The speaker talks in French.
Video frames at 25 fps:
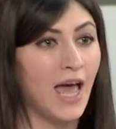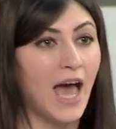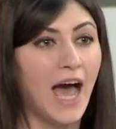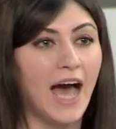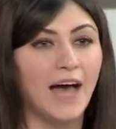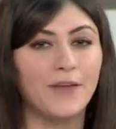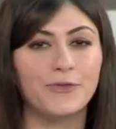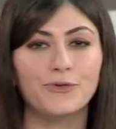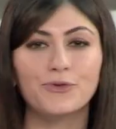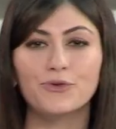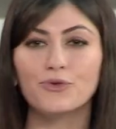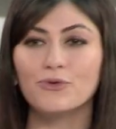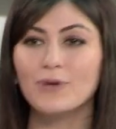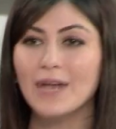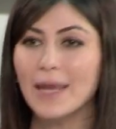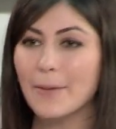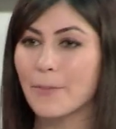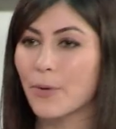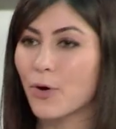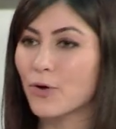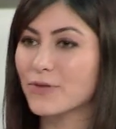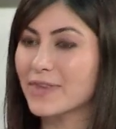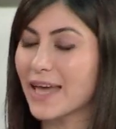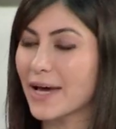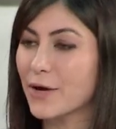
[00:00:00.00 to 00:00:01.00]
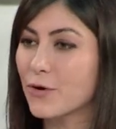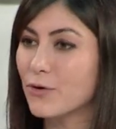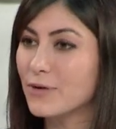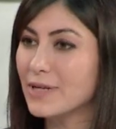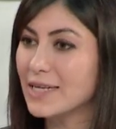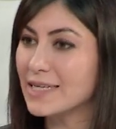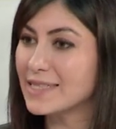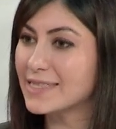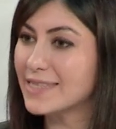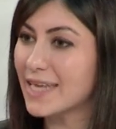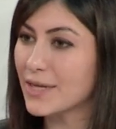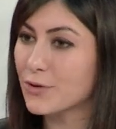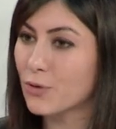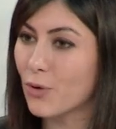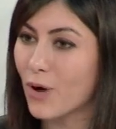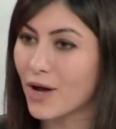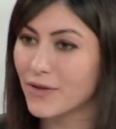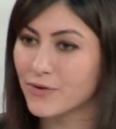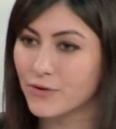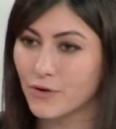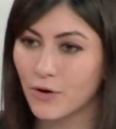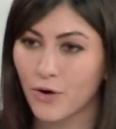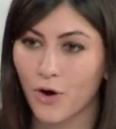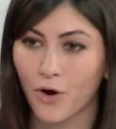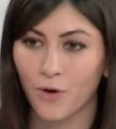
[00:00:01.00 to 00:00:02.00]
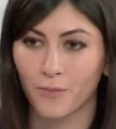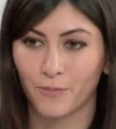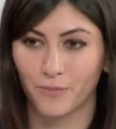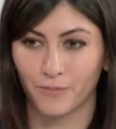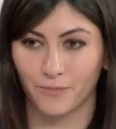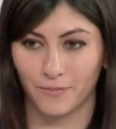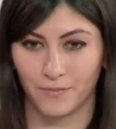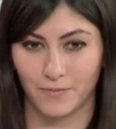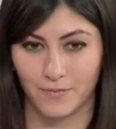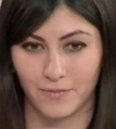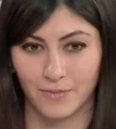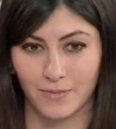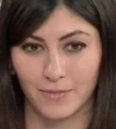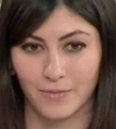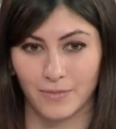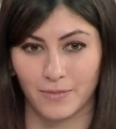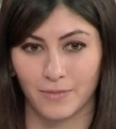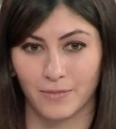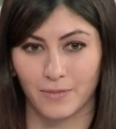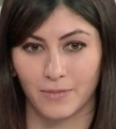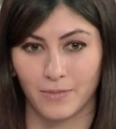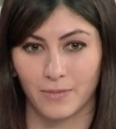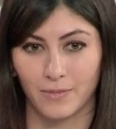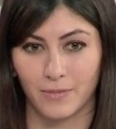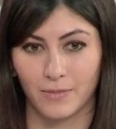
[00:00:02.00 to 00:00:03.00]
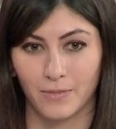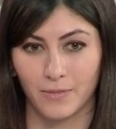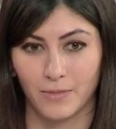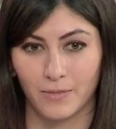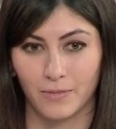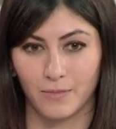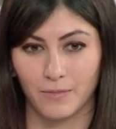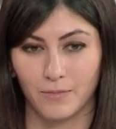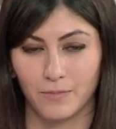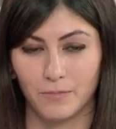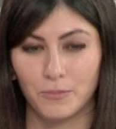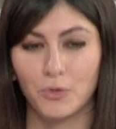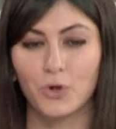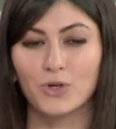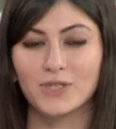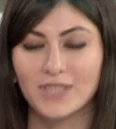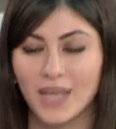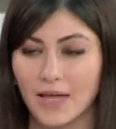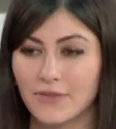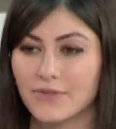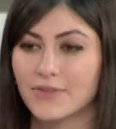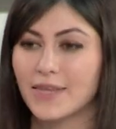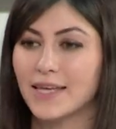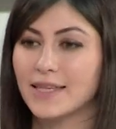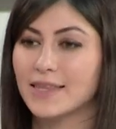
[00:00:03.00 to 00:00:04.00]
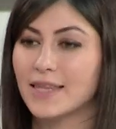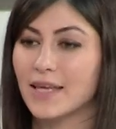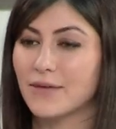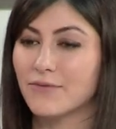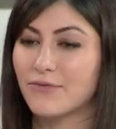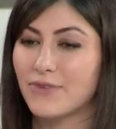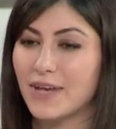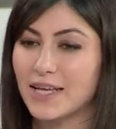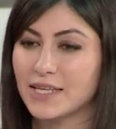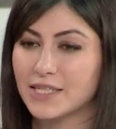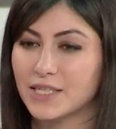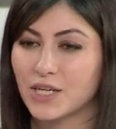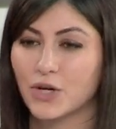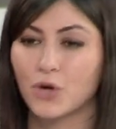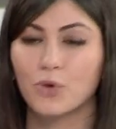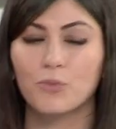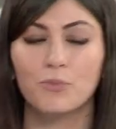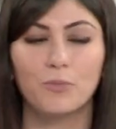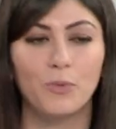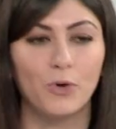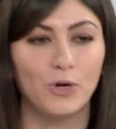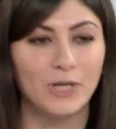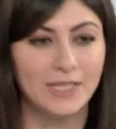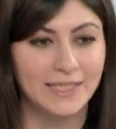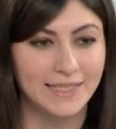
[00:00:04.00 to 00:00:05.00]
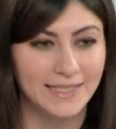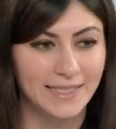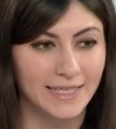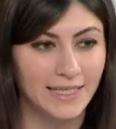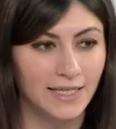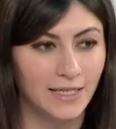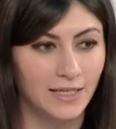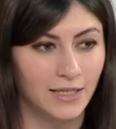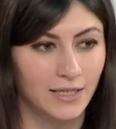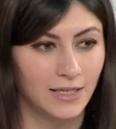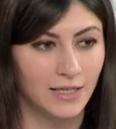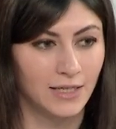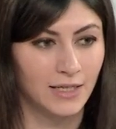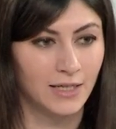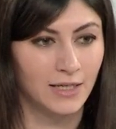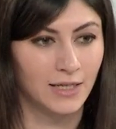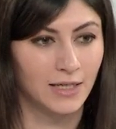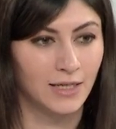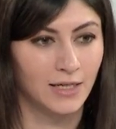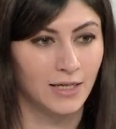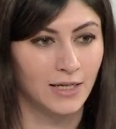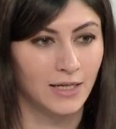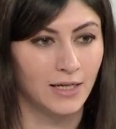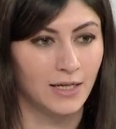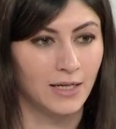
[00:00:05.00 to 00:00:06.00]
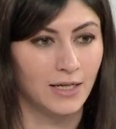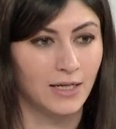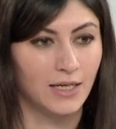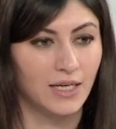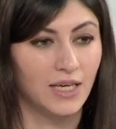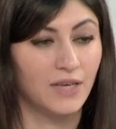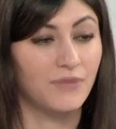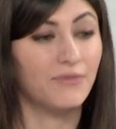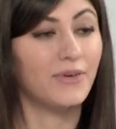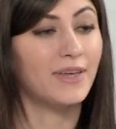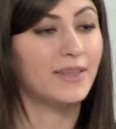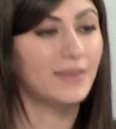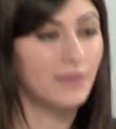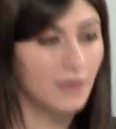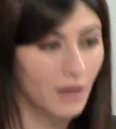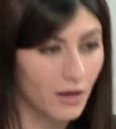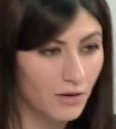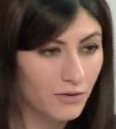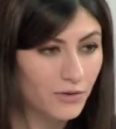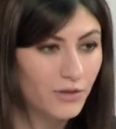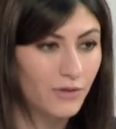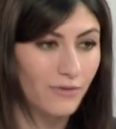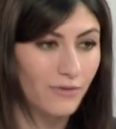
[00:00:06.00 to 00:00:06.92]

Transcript: à tous les protagonistes des droits de l'homme pour tenter d'infléchir une politique qui fait tant de